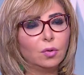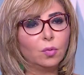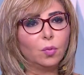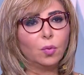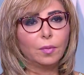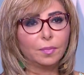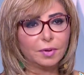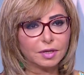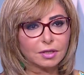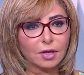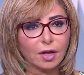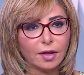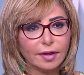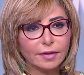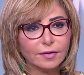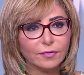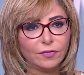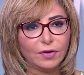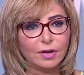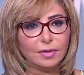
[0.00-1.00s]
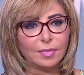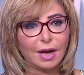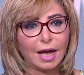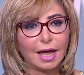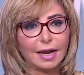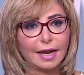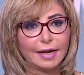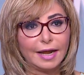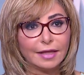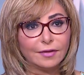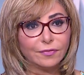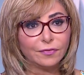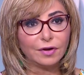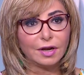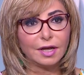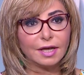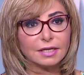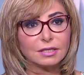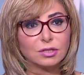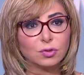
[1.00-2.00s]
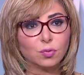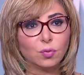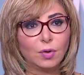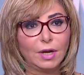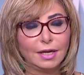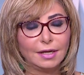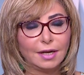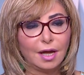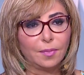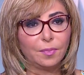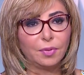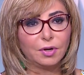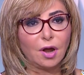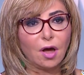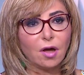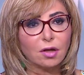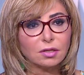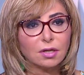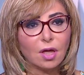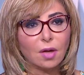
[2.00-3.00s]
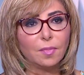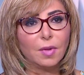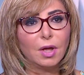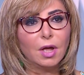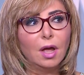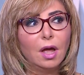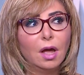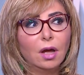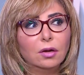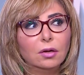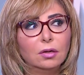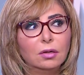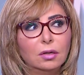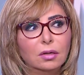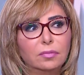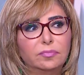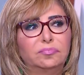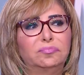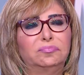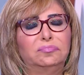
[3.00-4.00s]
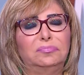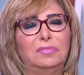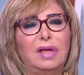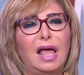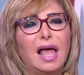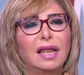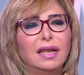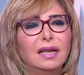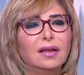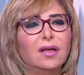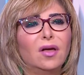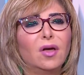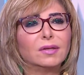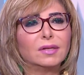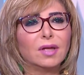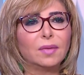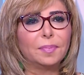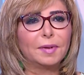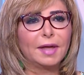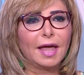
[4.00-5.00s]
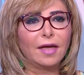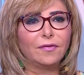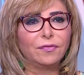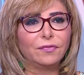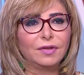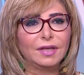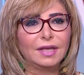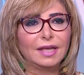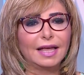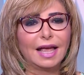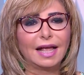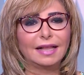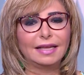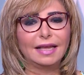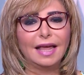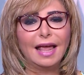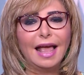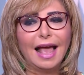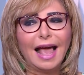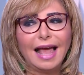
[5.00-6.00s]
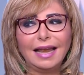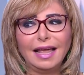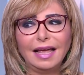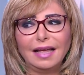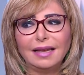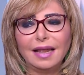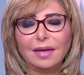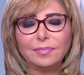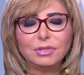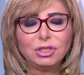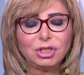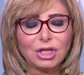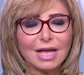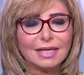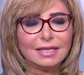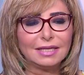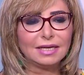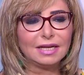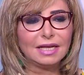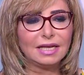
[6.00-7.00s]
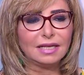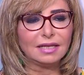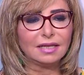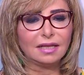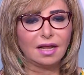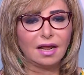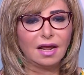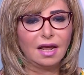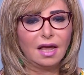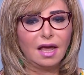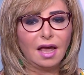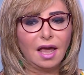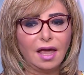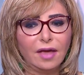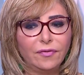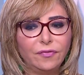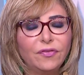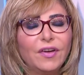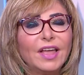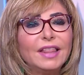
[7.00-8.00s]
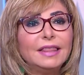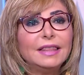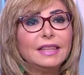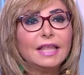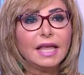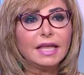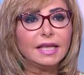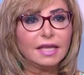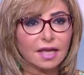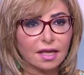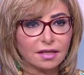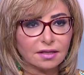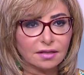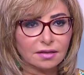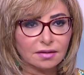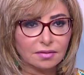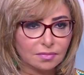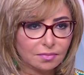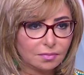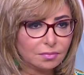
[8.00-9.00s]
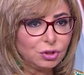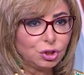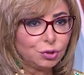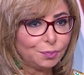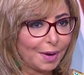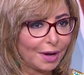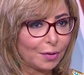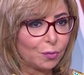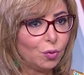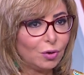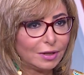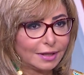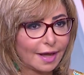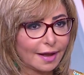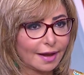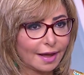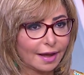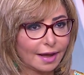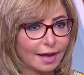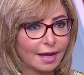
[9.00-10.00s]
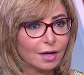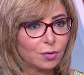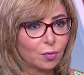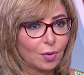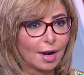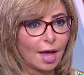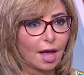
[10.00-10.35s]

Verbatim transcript: وبيتعرض فيلم على نتفليكس وإحنا بنغضب هل الغضب كافي يعني هل إحنا مش قادرين فنياً مش بقول تاريخيا ولا